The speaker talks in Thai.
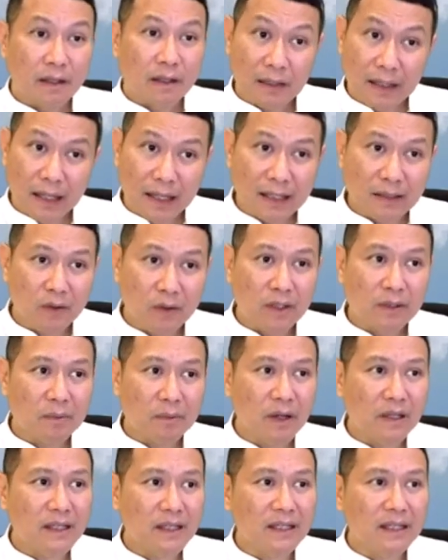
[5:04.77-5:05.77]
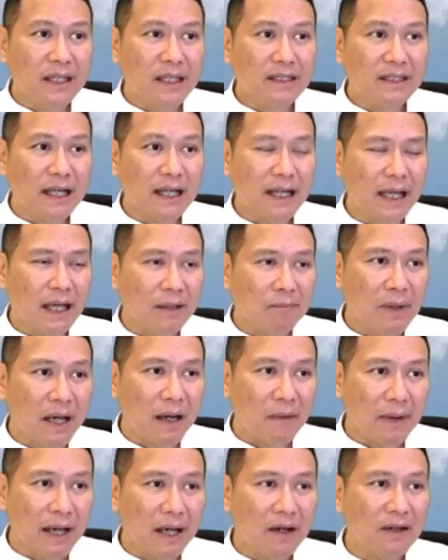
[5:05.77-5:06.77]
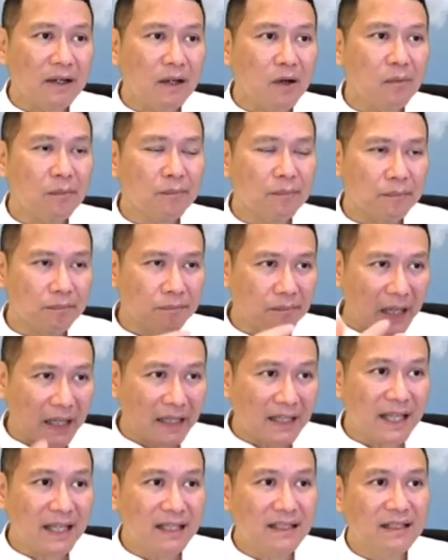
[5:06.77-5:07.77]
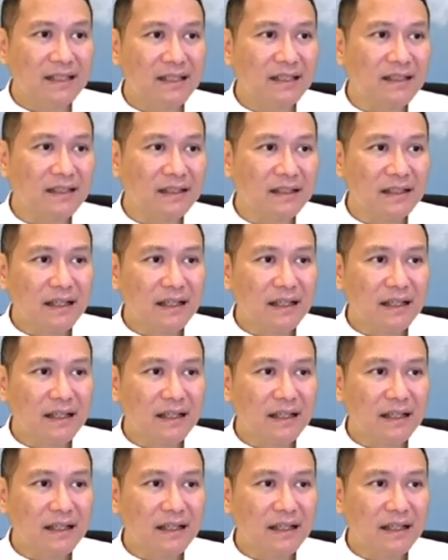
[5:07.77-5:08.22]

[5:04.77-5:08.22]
นะโดยเฉพาะอย่างยิ่งถ้าหากภาวะของเราประณีตขึ้น